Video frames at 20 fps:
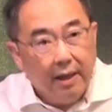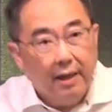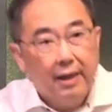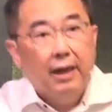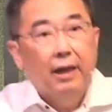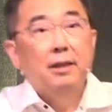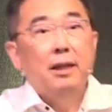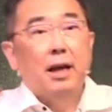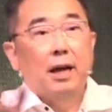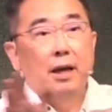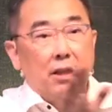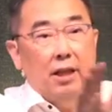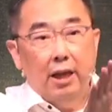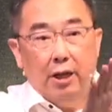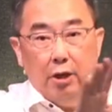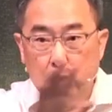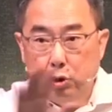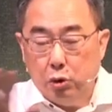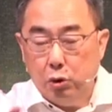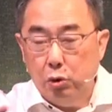整
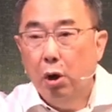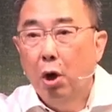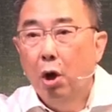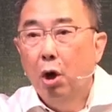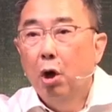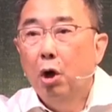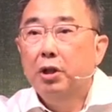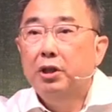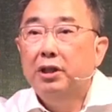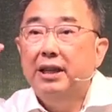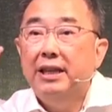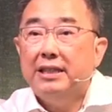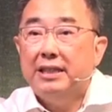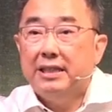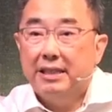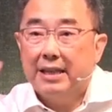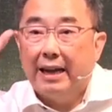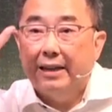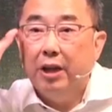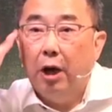个那个那一区，
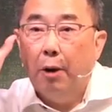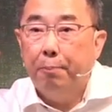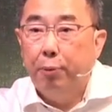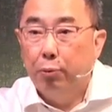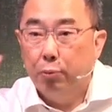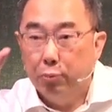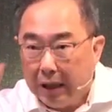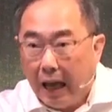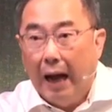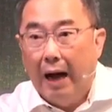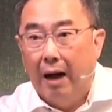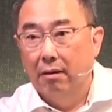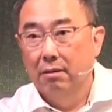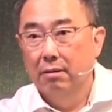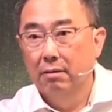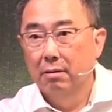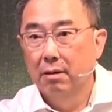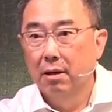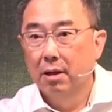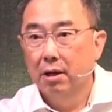你只看到
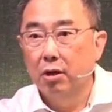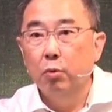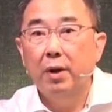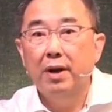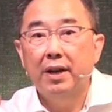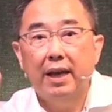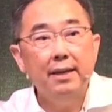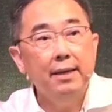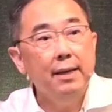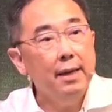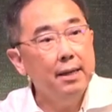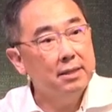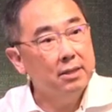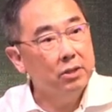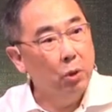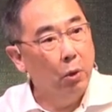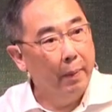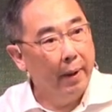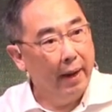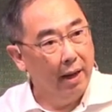葡萄，因为
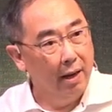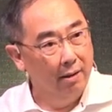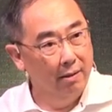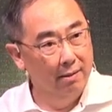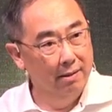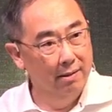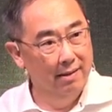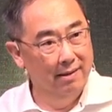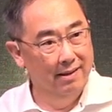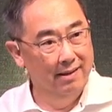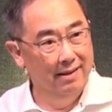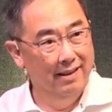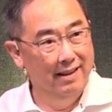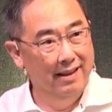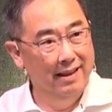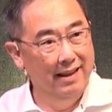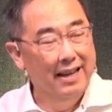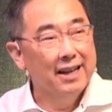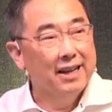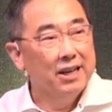连叶子都没有。
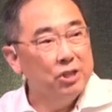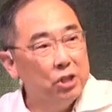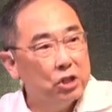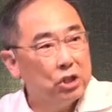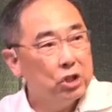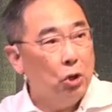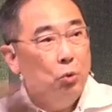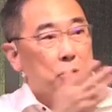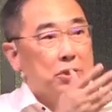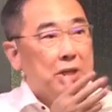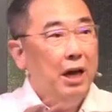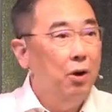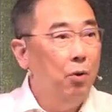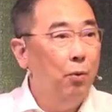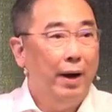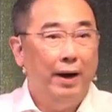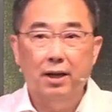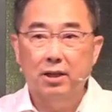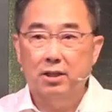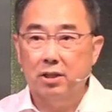可是
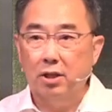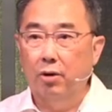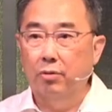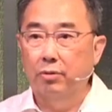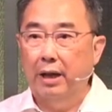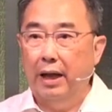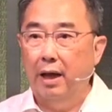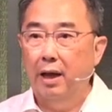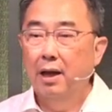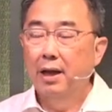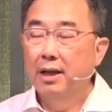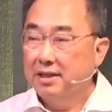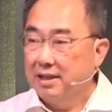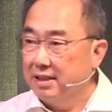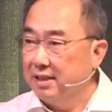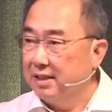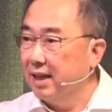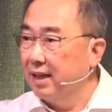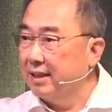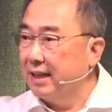收成完了之后
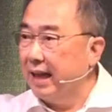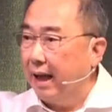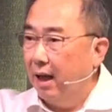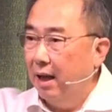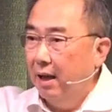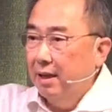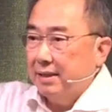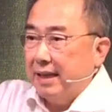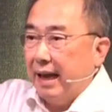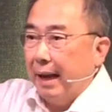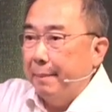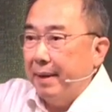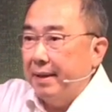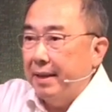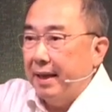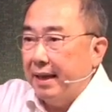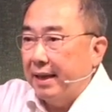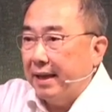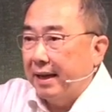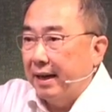呢，只剩下
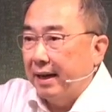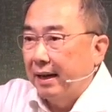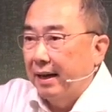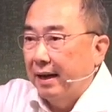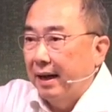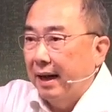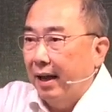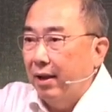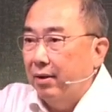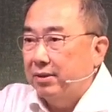下面那一